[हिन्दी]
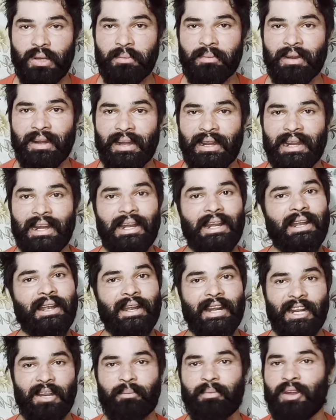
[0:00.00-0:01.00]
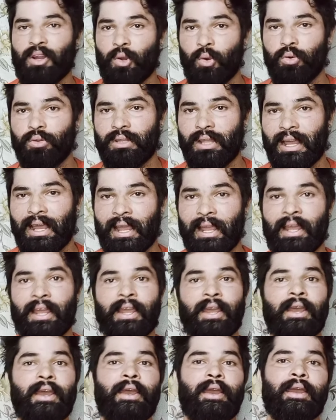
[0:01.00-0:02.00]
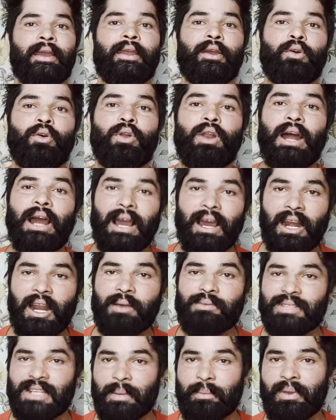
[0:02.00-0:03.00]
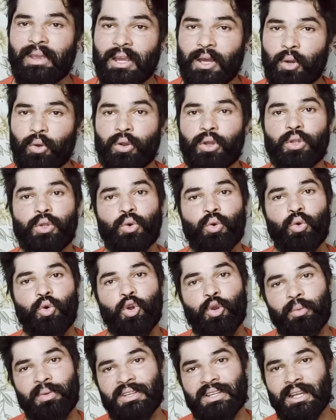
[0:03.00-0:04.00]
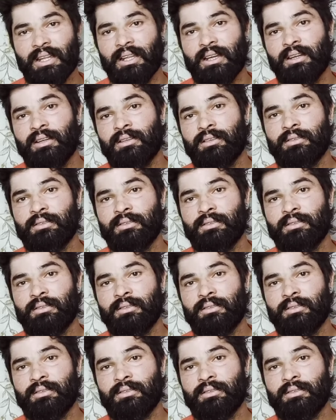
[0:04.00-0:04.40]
कम करने के लिए ट्रिमिंग होता है और अगर आप सेविंग करोगे तो और भी ज़्यादा